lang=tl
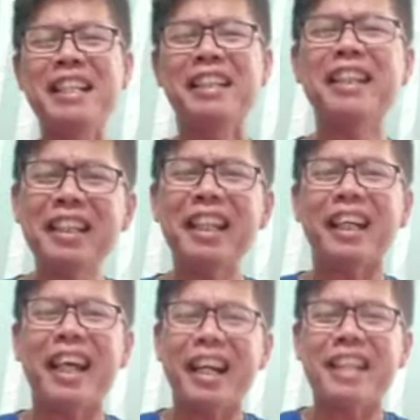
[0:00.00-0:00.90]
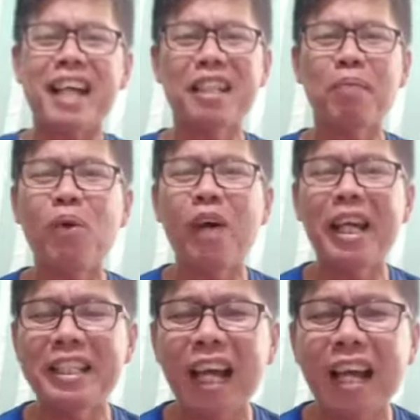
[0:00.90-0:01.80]
Dinideclare niya sa
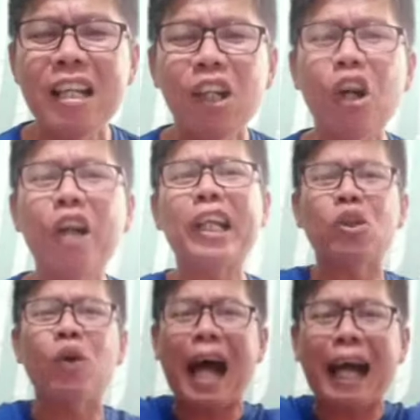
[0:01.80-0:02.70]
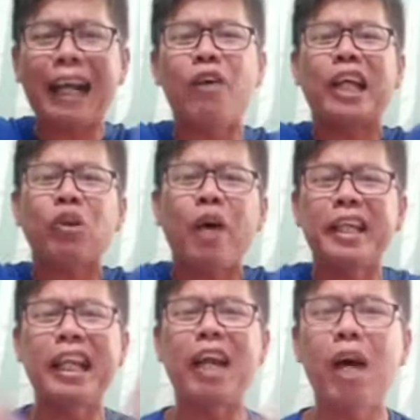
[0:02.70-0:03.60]
buhay niya, Lord, itong araw na ito ay
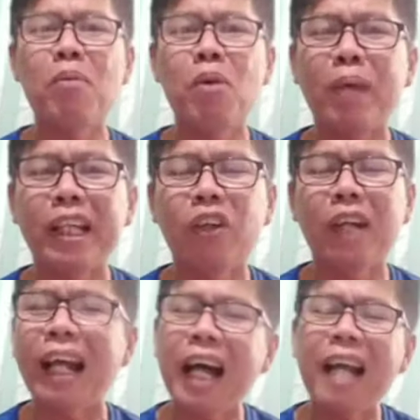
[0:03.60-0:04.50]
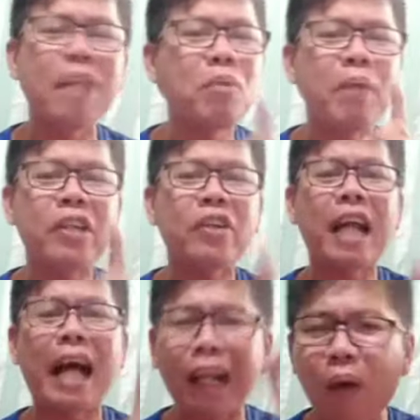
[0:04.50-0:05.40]
ginawa mo, Panginoon. Alam mo ba yun
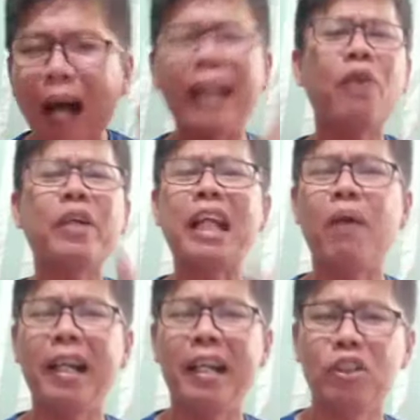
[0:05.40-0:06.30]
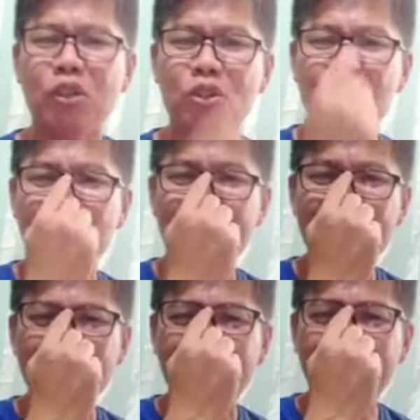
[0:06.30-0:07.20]
na araw-araw ginawa ng Diyos?
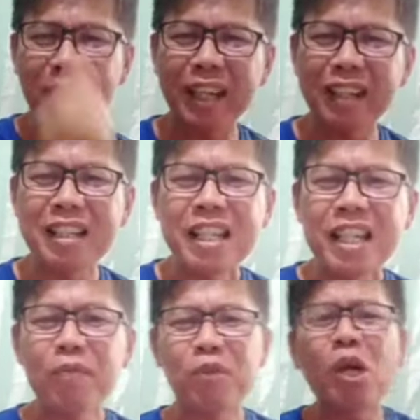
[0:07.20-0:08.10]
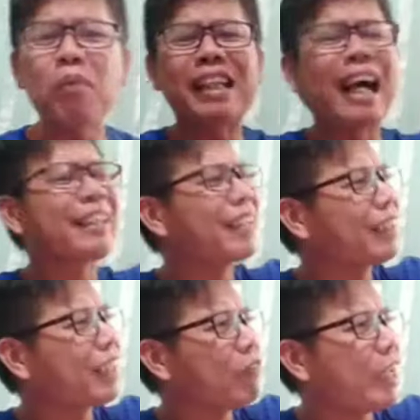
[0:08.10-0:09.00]
Amen. If you've got
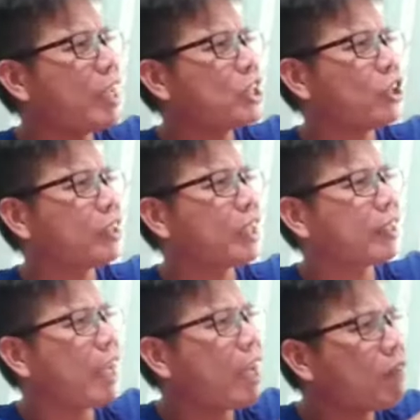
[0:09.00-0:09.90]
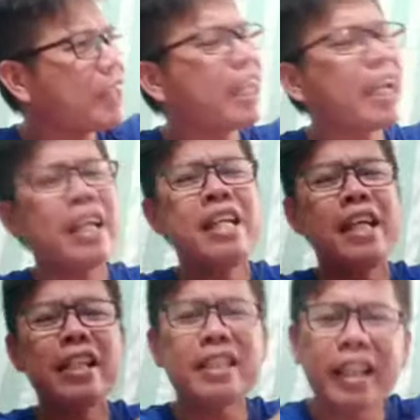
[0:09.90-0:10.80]
that revelation that every day
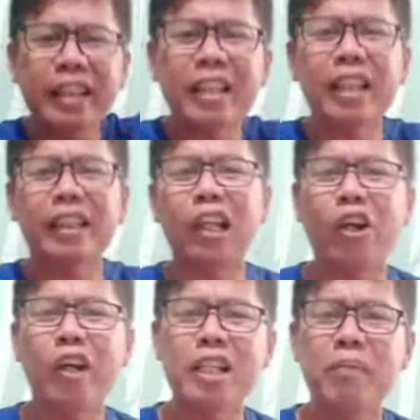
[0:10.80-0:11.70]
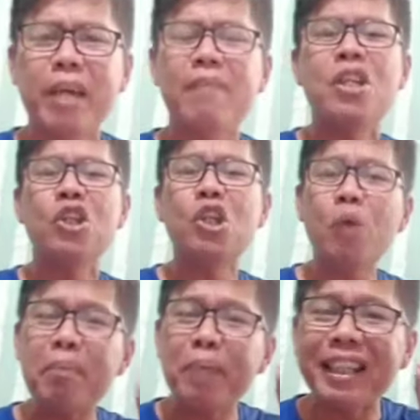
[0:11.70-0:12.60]
is the day that the Lord has made, you
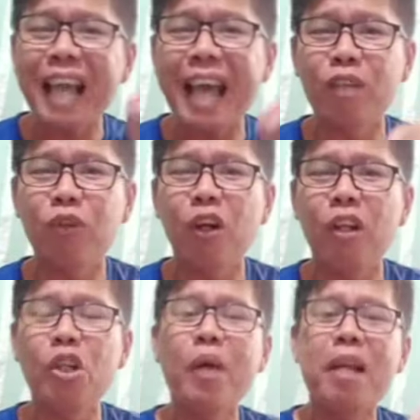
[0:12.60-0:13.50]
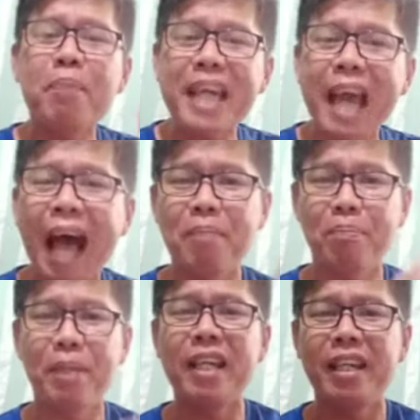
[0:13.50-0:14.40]
will be thankful. You will be
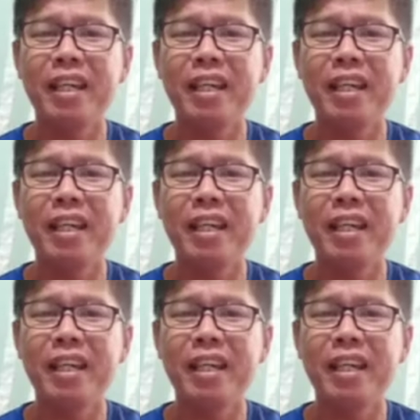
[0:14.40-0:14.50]
happy.